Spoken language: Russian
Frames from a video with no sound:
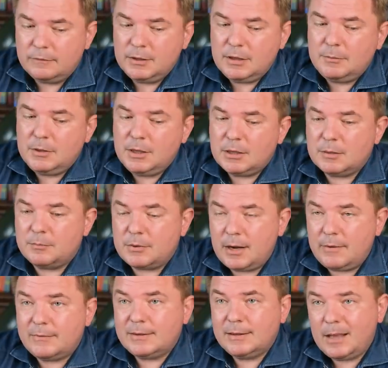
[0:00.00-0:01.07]
вы имеете
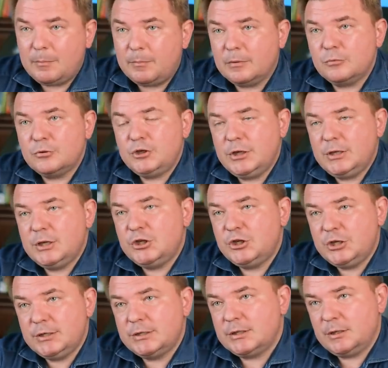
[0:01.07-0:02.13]
право на получение
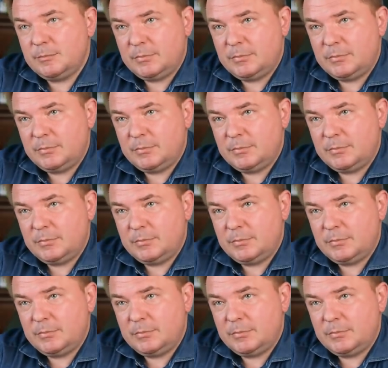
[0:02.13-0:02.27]
чистой